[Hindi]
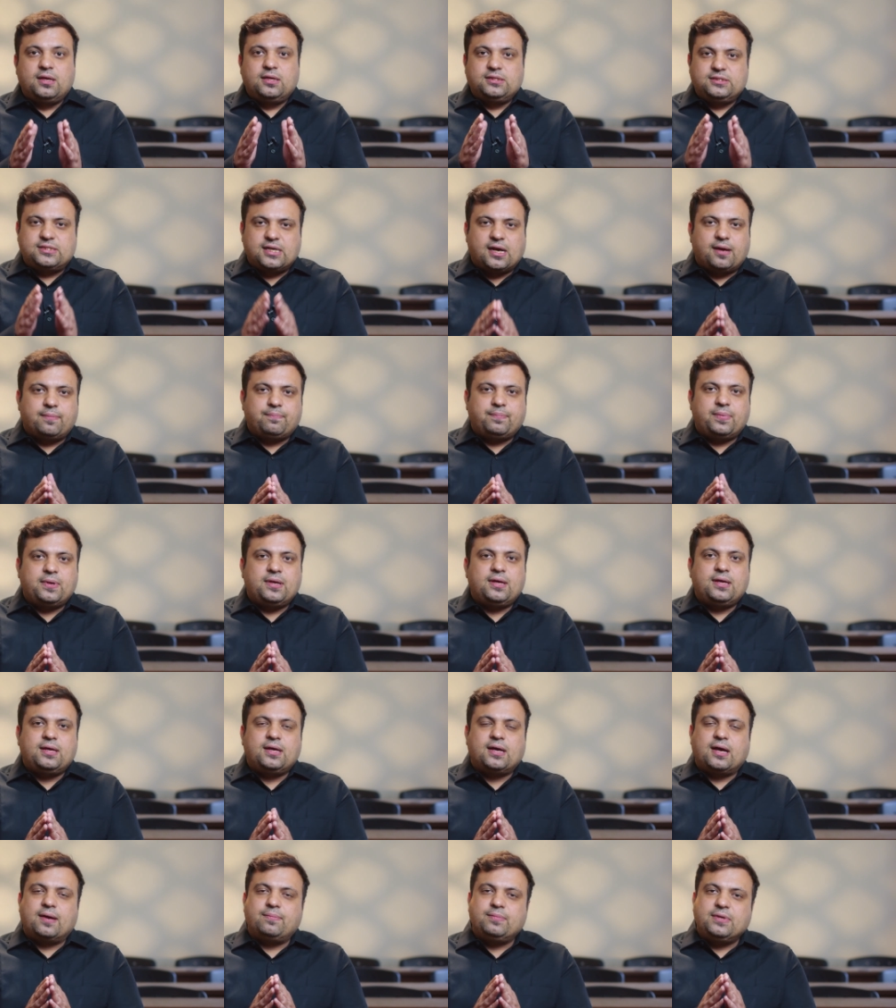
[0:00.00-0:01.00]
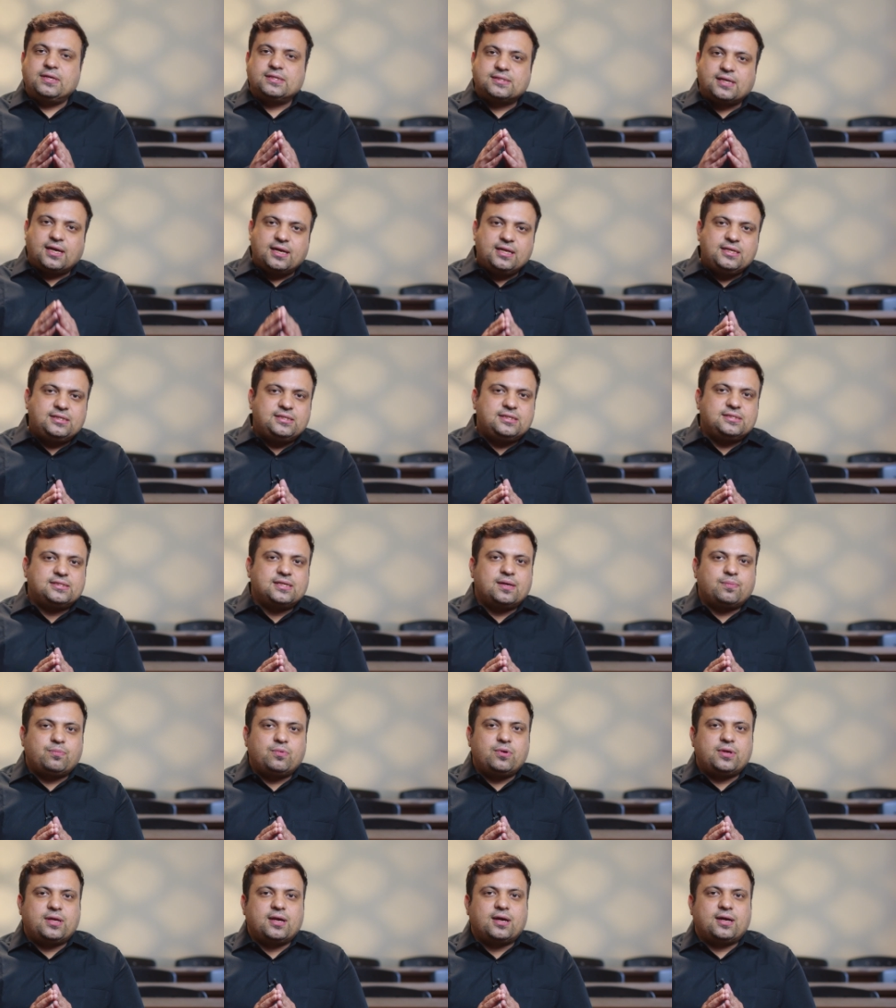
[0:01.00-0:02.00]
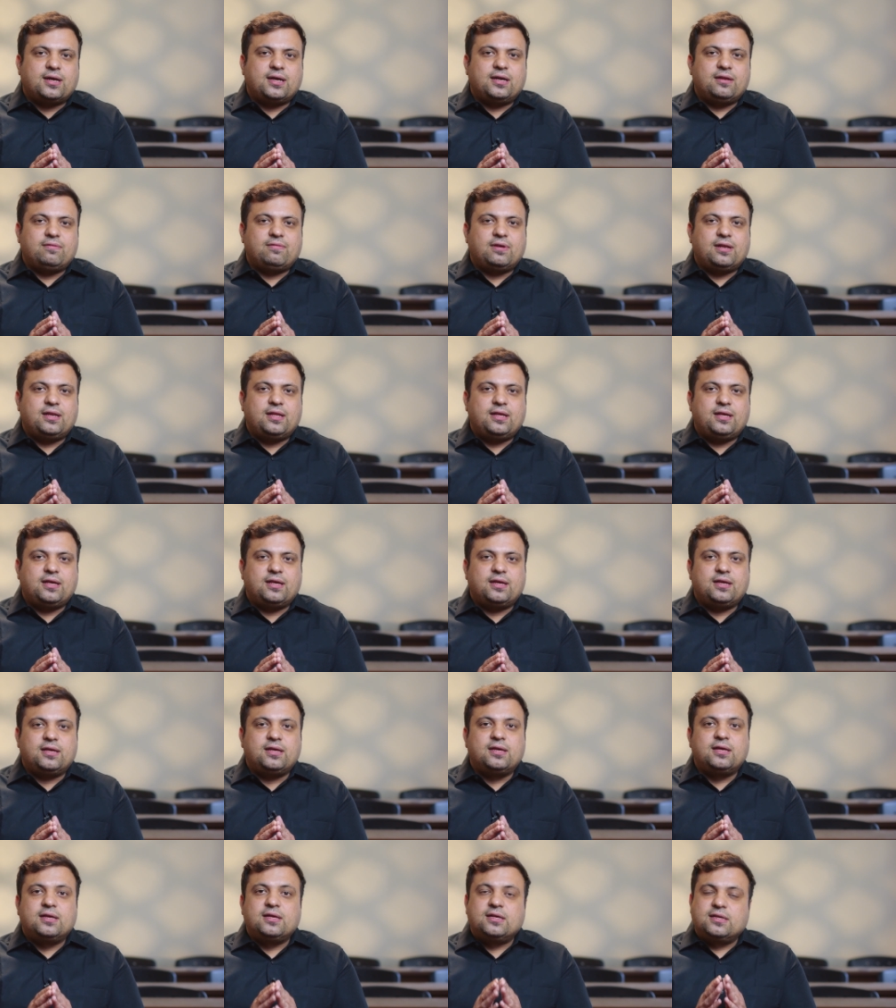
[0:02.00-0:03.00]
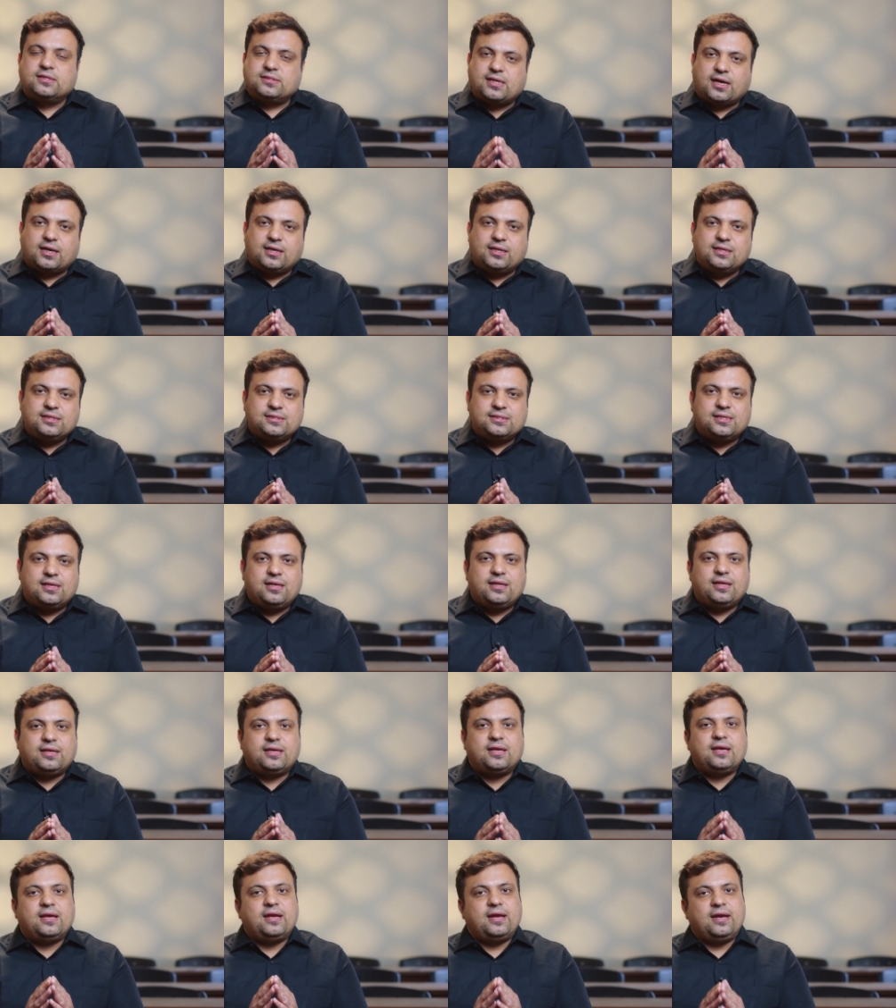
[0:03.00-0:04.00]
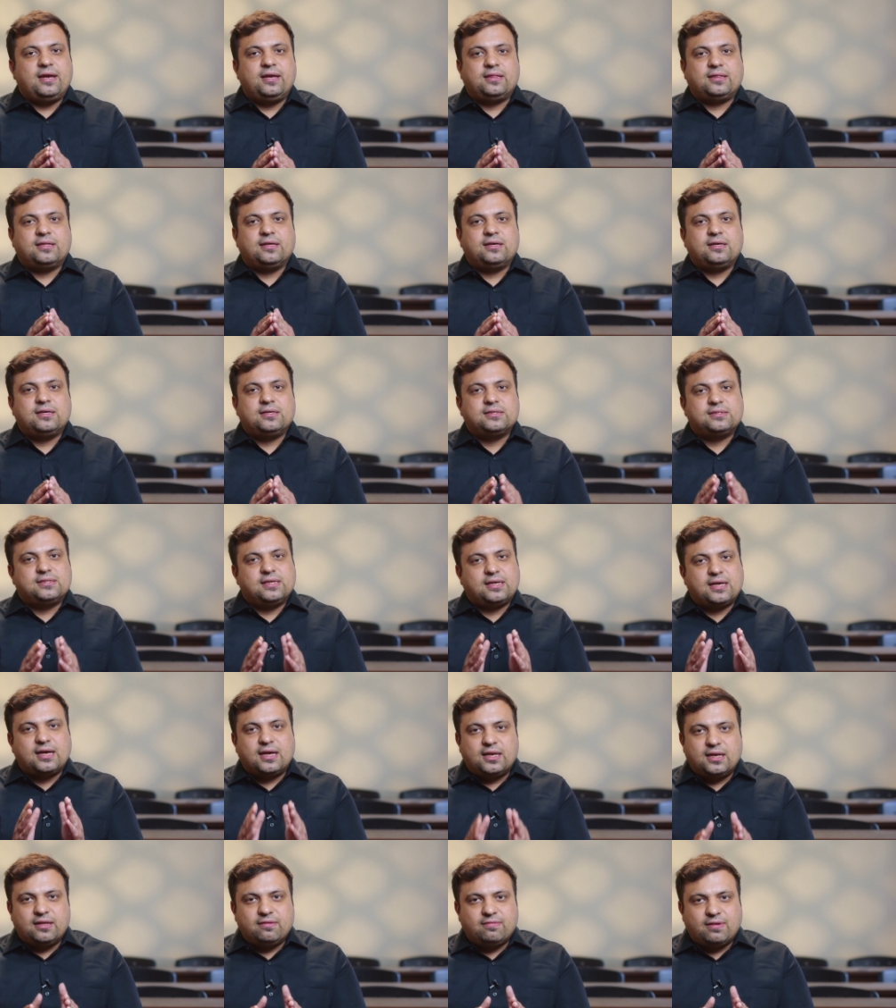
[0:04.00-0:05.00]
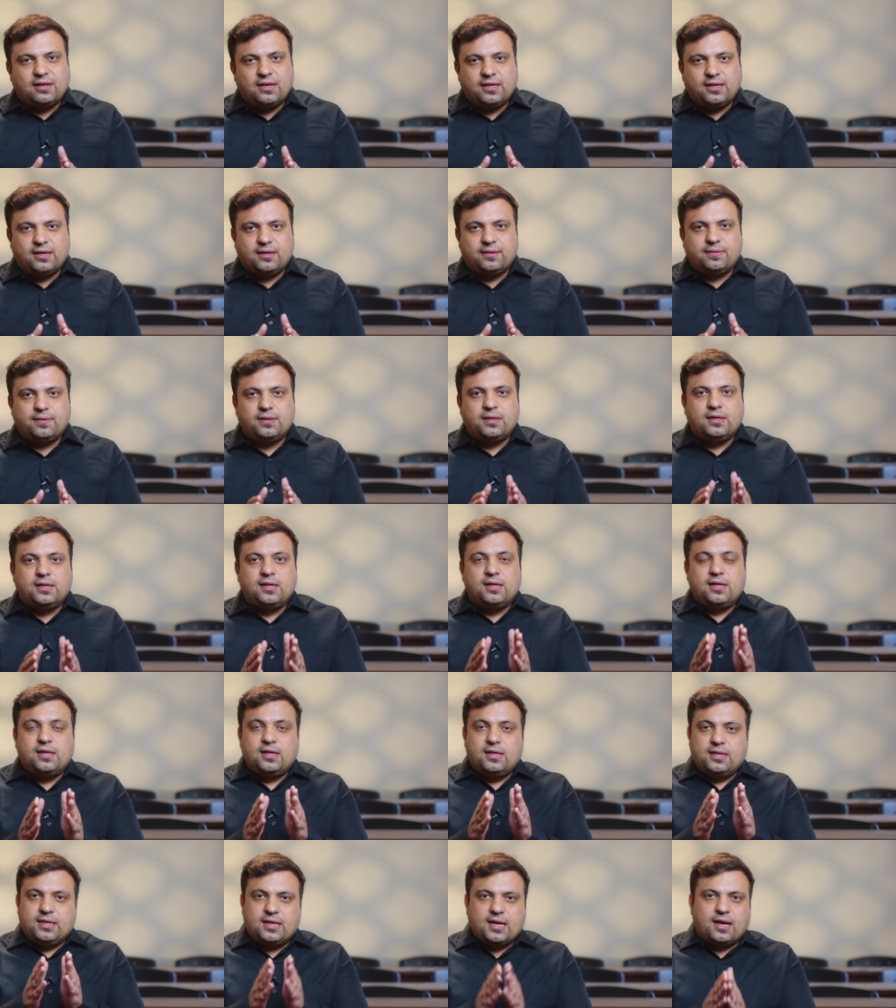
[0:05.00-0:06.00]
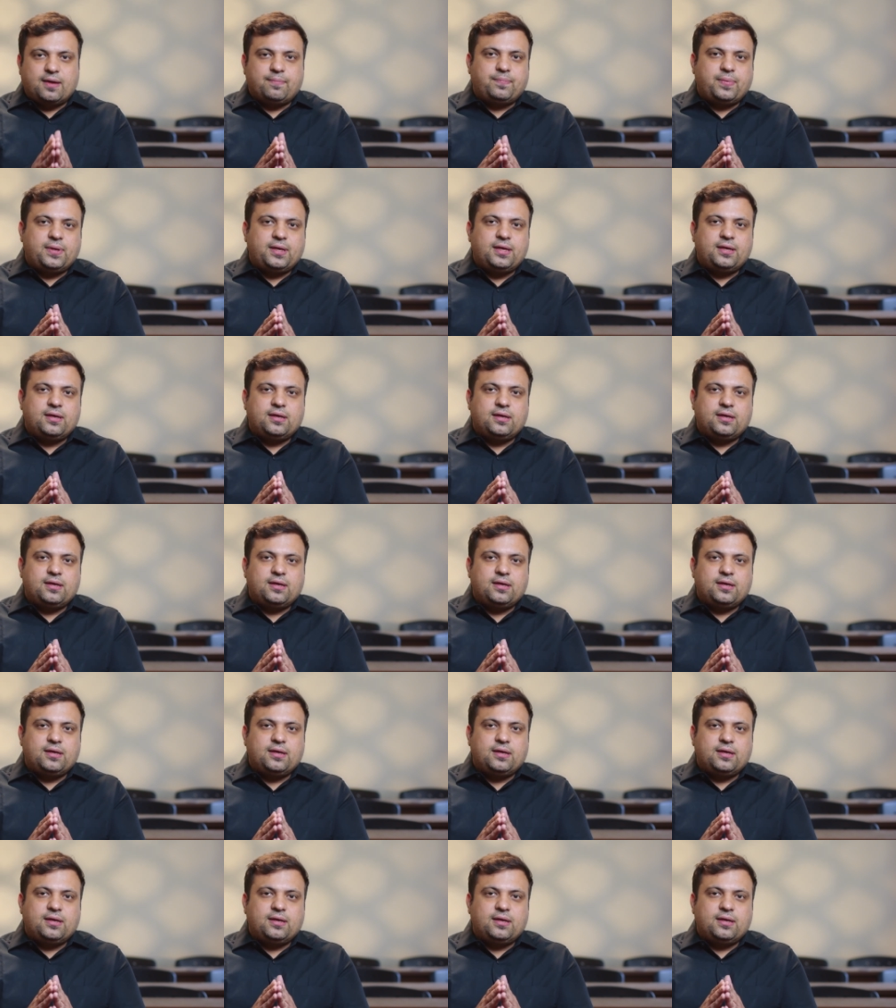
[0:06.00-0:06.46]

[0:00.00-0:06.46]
जहाँ पे हम ये सारी चीज़ें आपको क्या करने वाले हैं स्टार्टिंग से लेके एंड तक सिखाने वाले हैं यहाँ पे